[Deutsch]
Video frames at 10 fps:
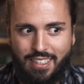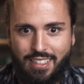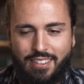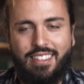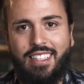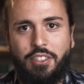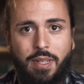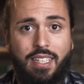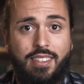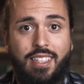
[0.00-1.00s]
Äh, nee,
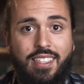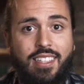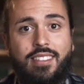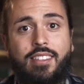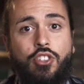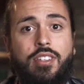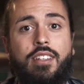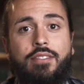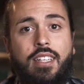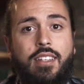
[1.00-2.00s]
Spaß. Die Risiken sind schon
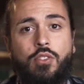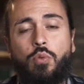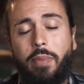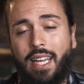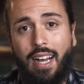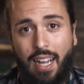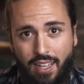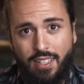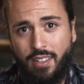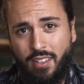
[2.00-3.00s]
hier wichtig zu
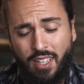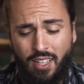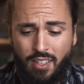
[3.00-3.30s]
beachten.